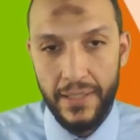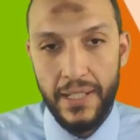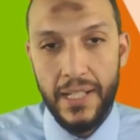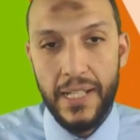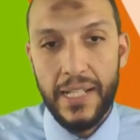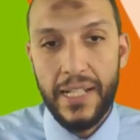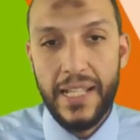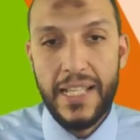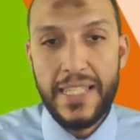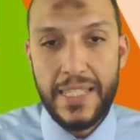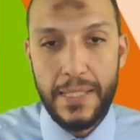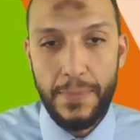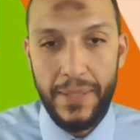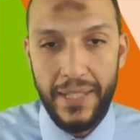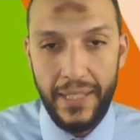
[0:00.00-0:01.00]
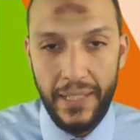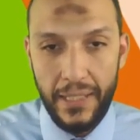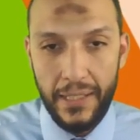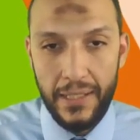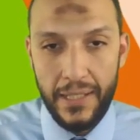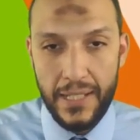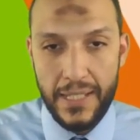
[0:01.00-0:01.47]
الاس بي
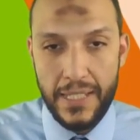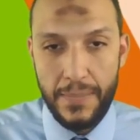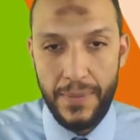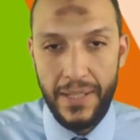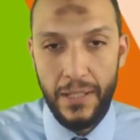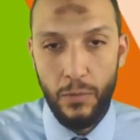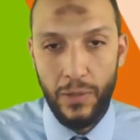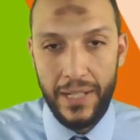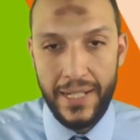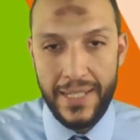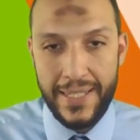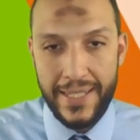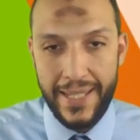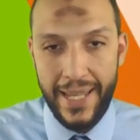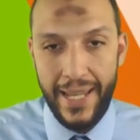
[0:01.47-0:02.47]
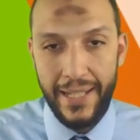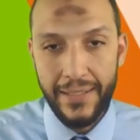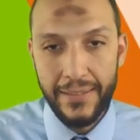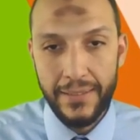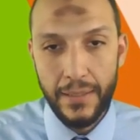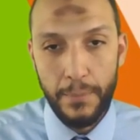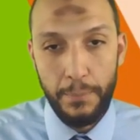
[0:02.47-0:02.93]
الاس بي اللي هو السكيلد
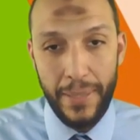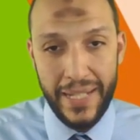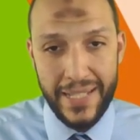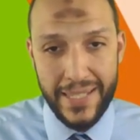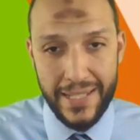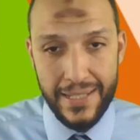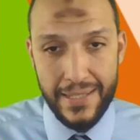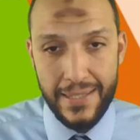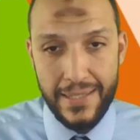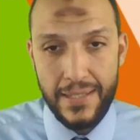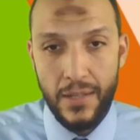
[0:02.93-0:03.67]
بيكسلز